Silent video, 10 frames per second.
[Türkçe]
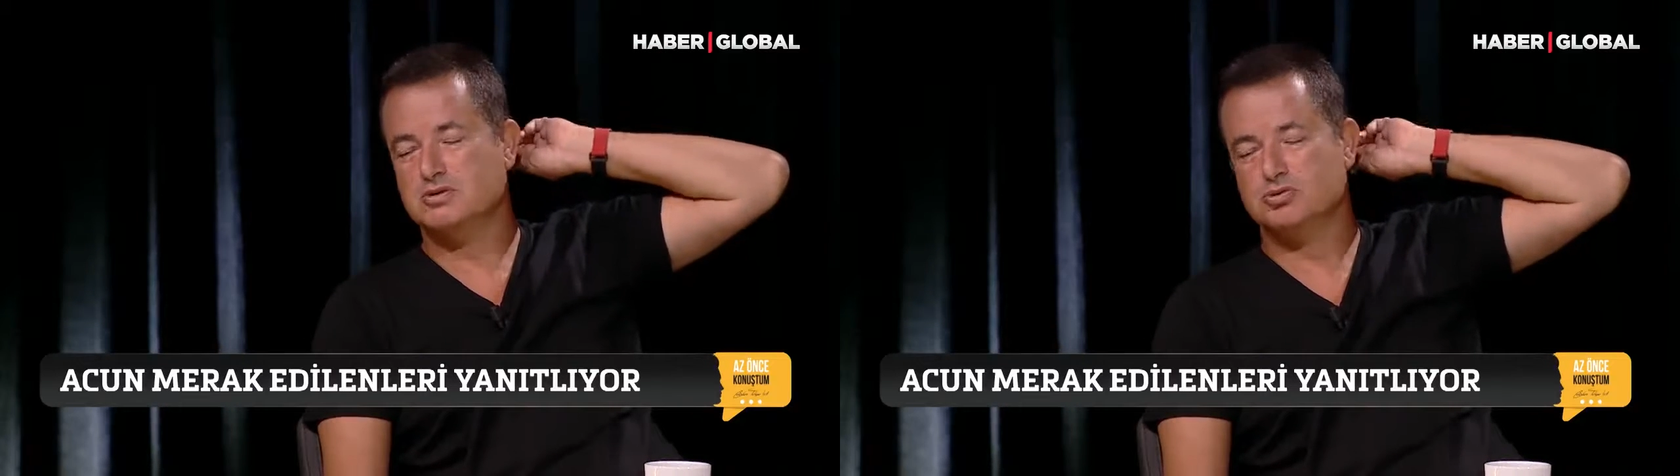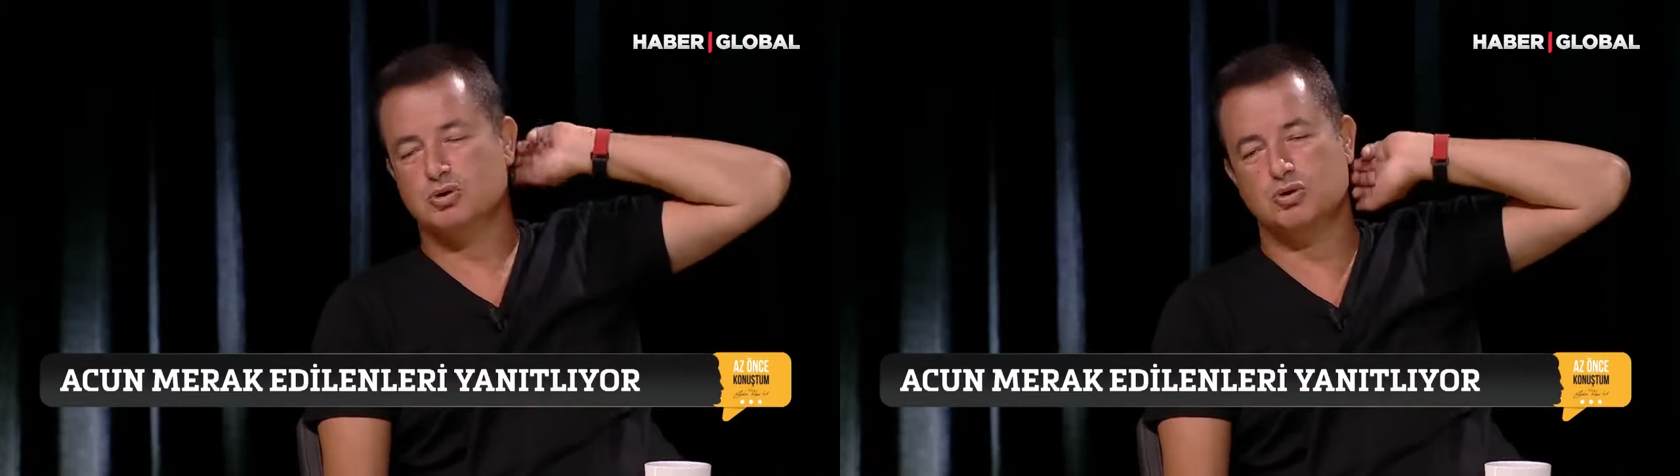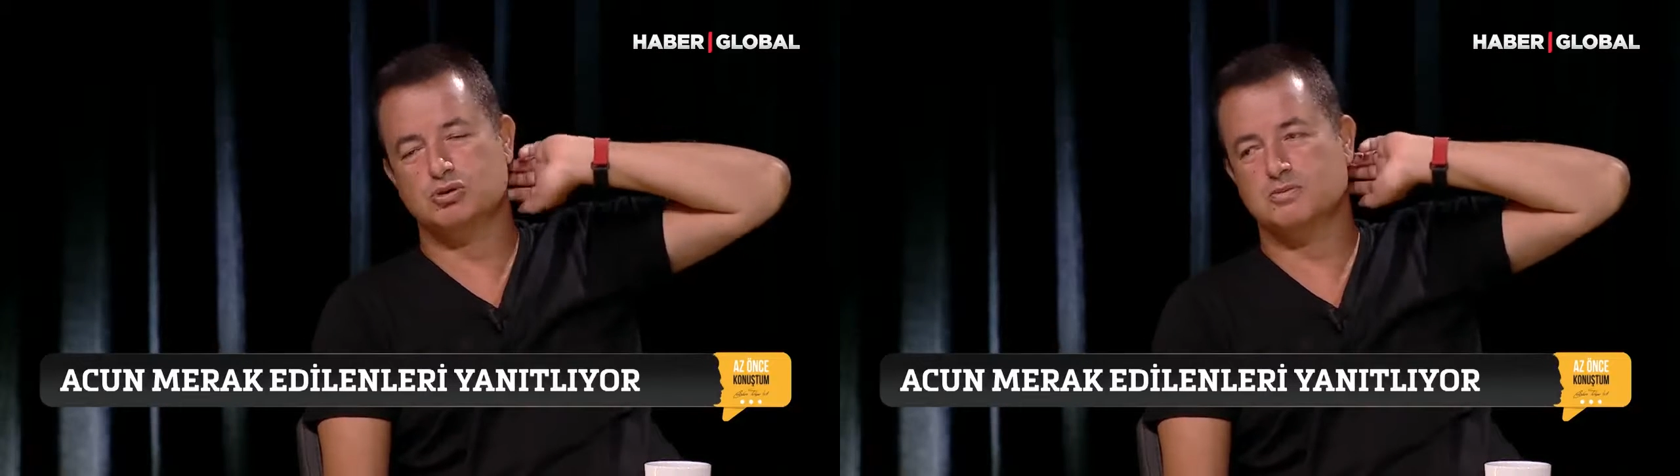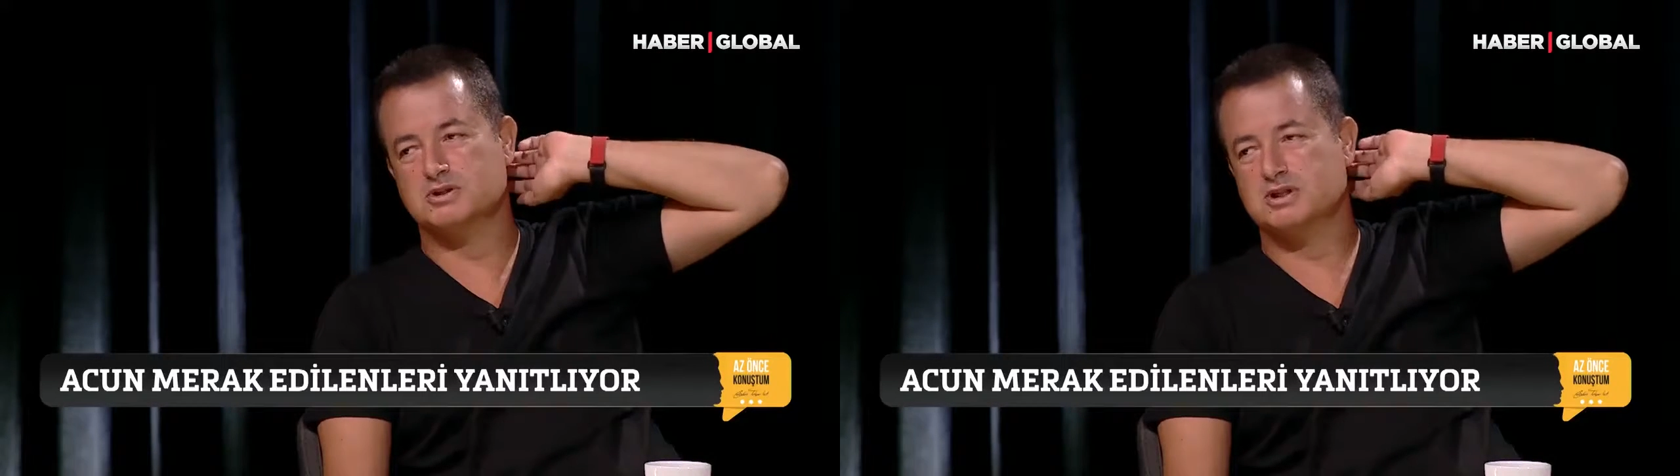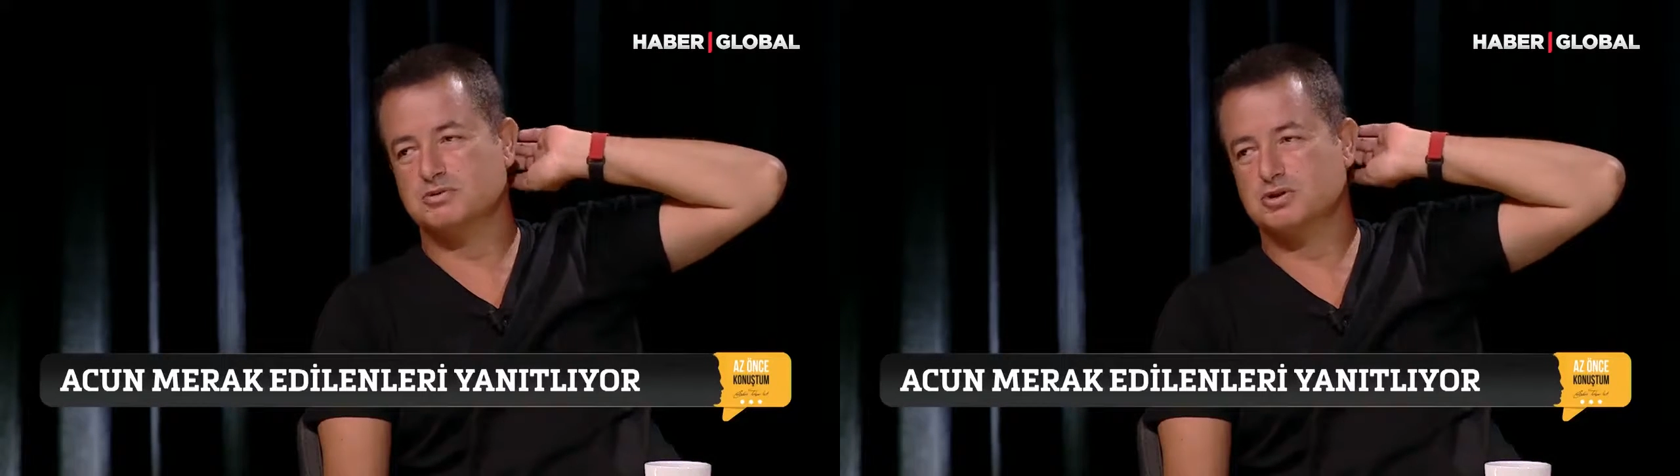Süre hmm.
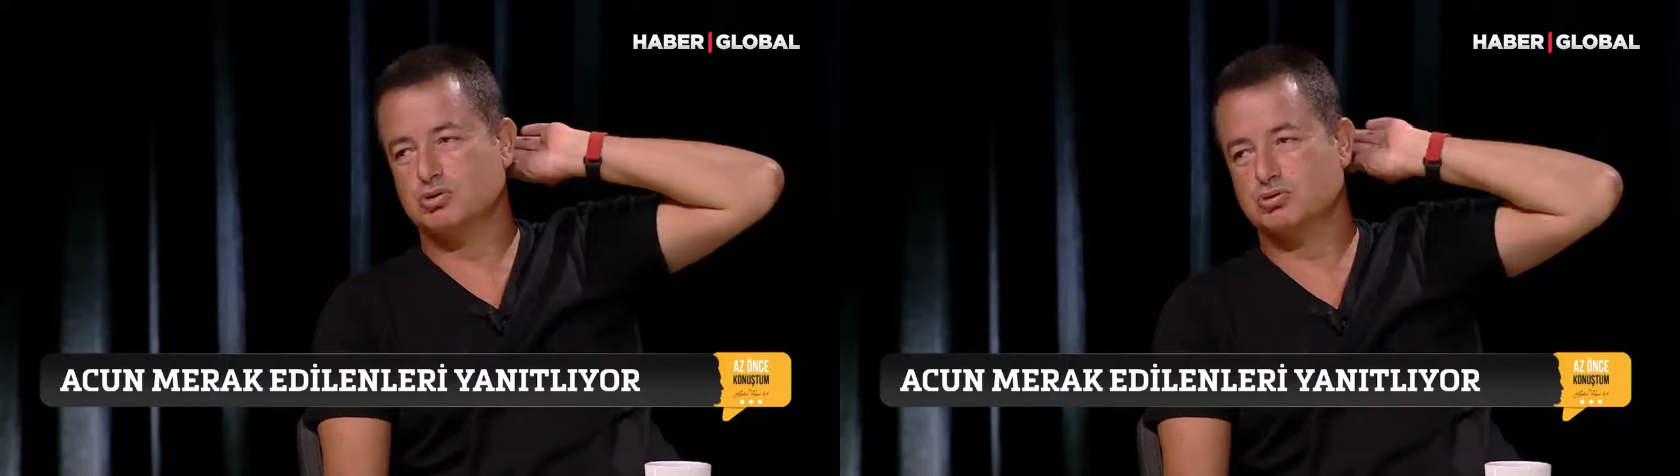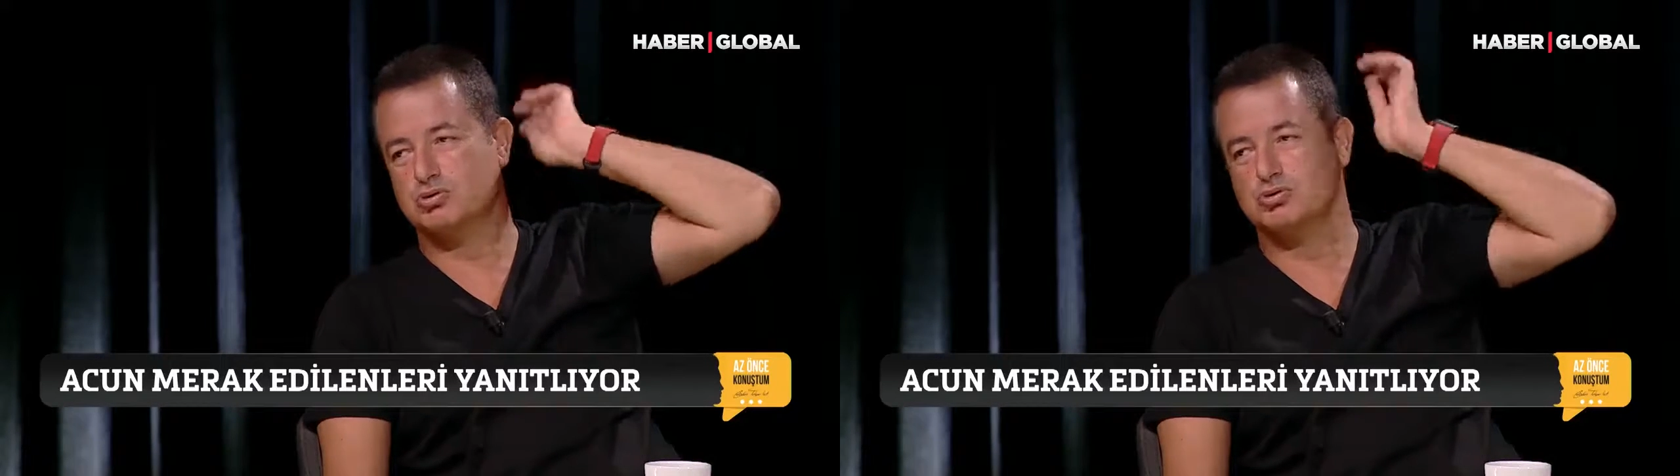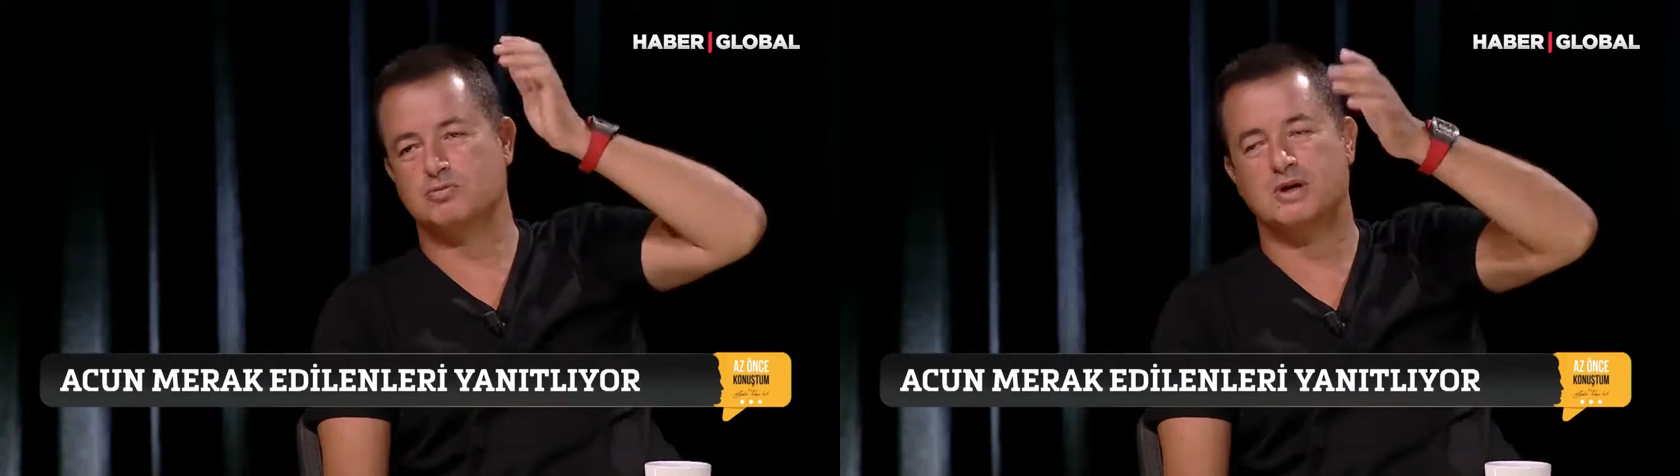uzaması diye bir şey söz konusu değil.